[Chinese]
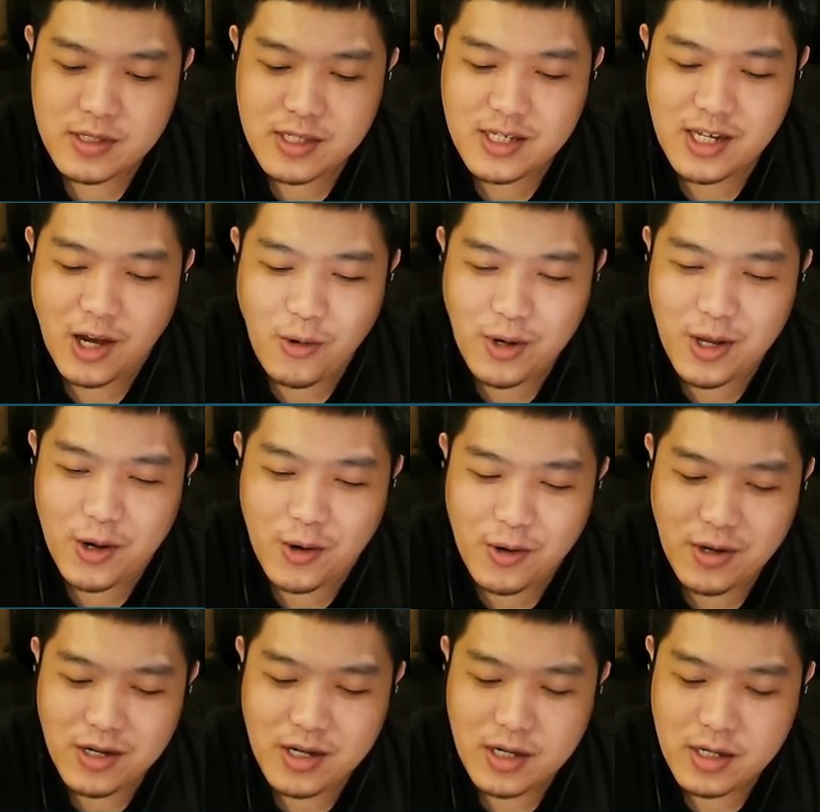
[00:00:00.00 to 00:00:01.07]
交
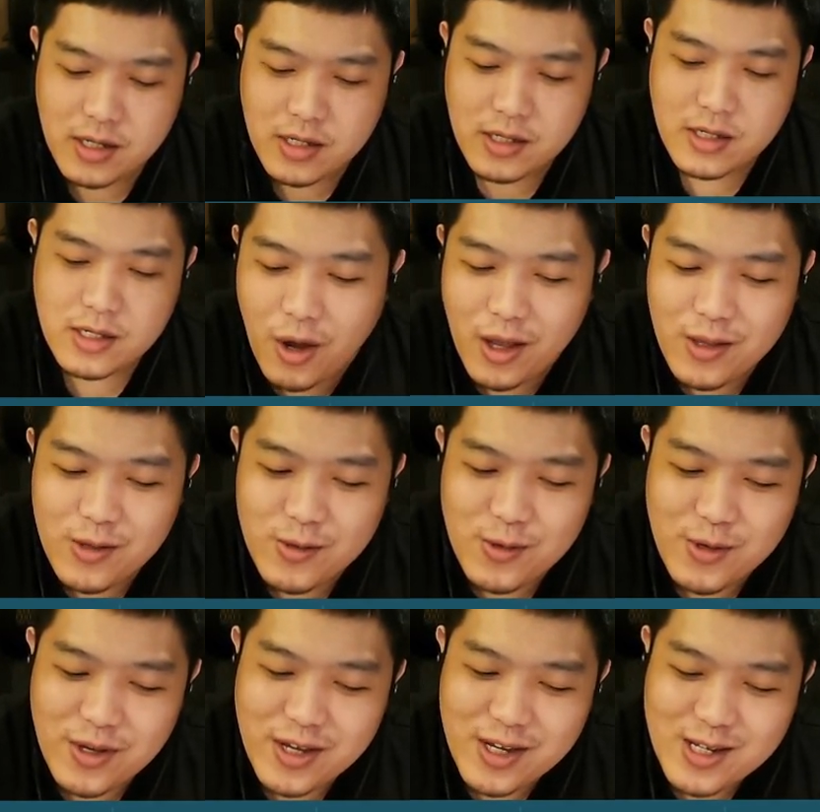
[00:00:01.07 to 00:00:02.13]
流关
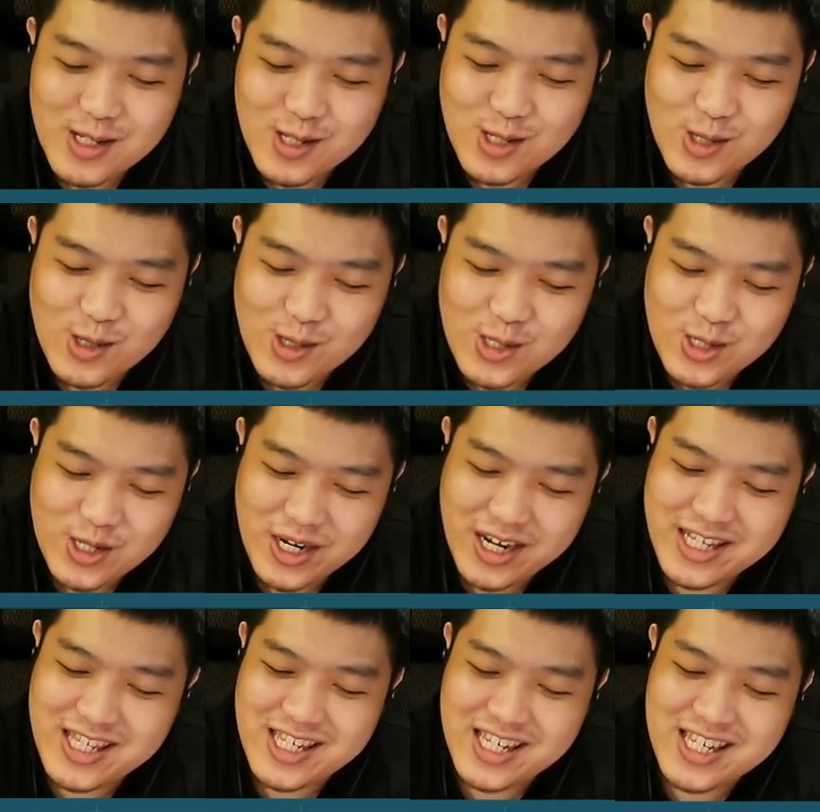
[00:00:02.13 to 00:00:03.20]
于数
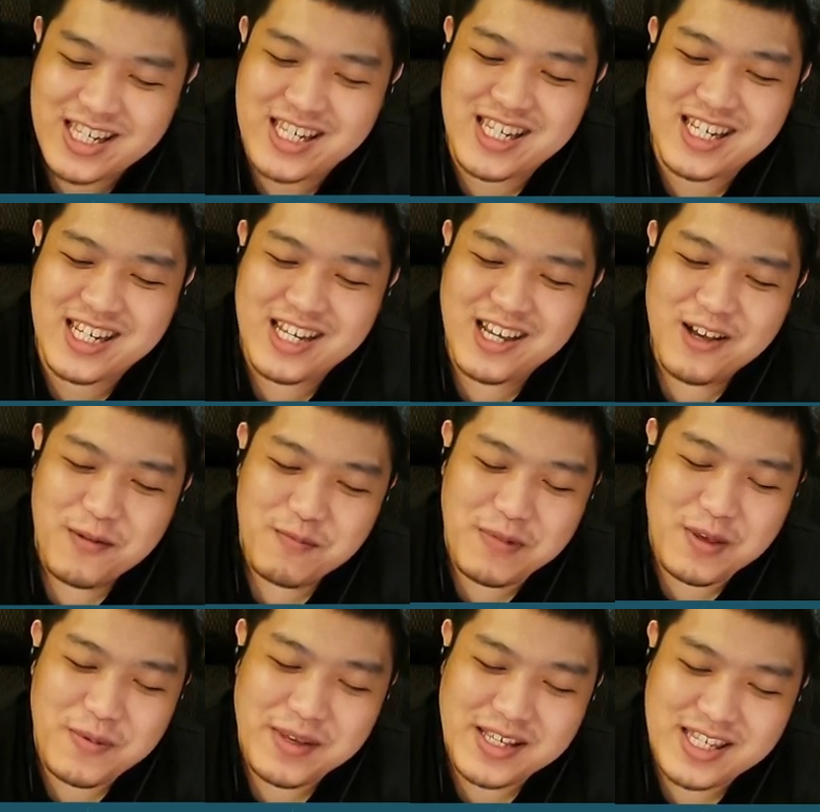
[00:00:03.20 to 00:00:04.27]
学机器
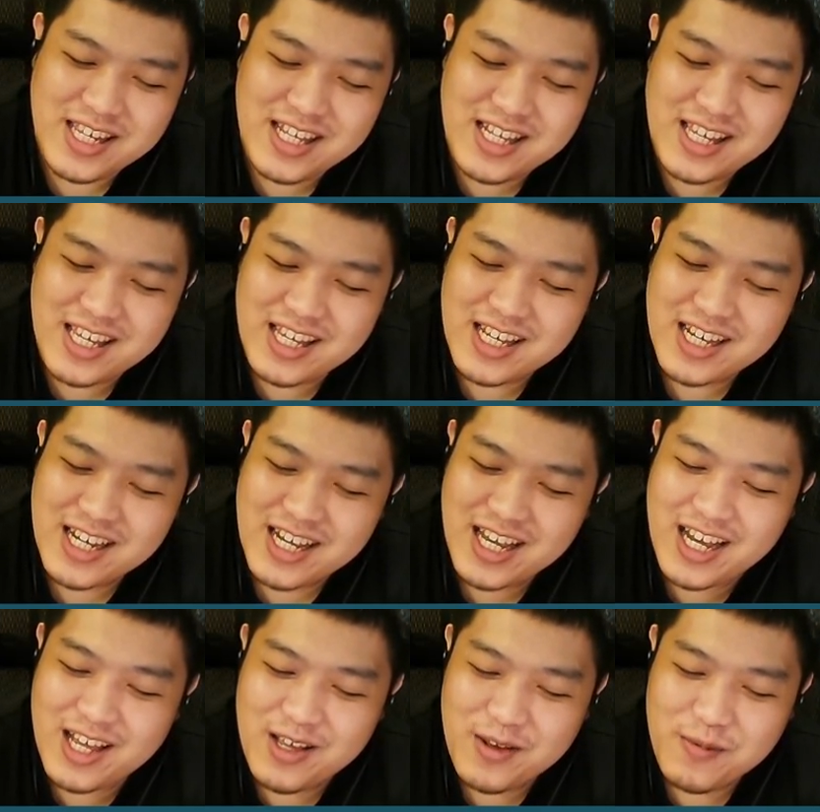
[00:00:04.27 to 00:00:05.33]
秘密基地，
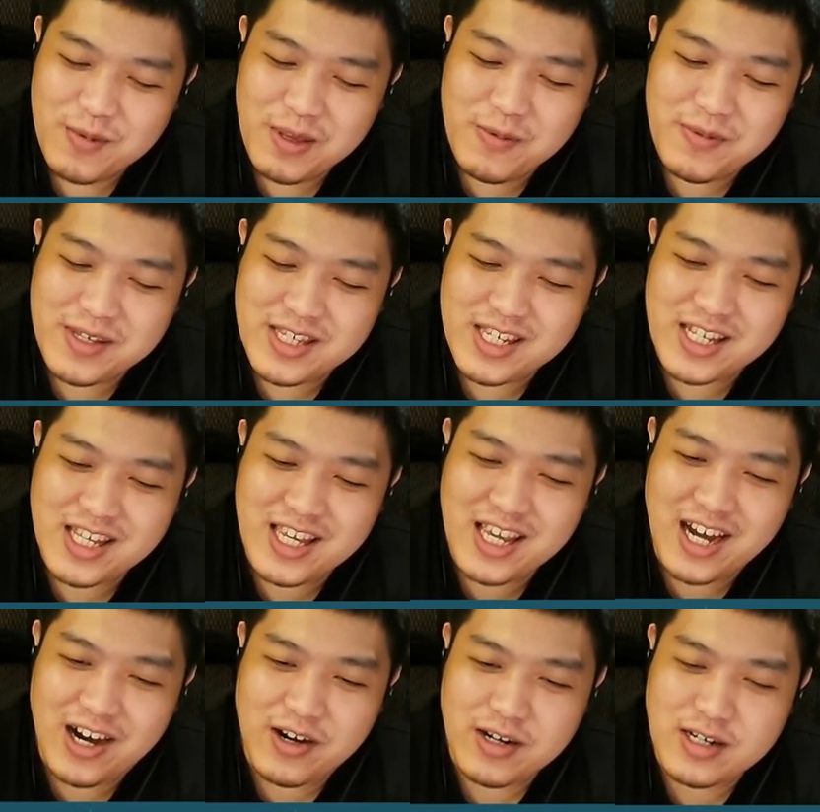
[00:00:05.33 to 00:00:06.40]
看秘密基地
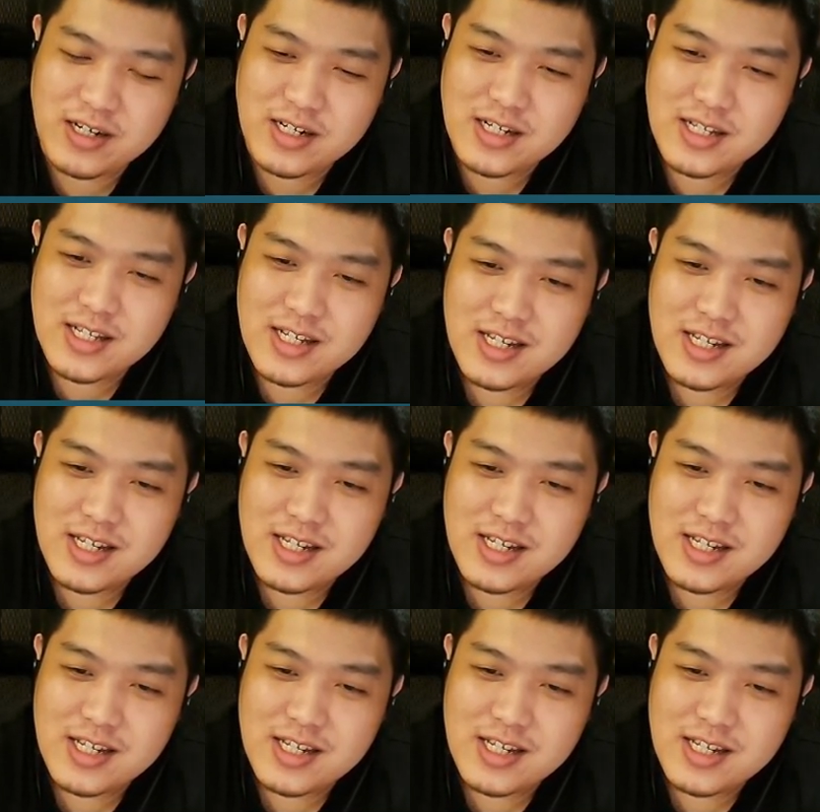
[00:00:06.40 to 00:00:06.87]
好了，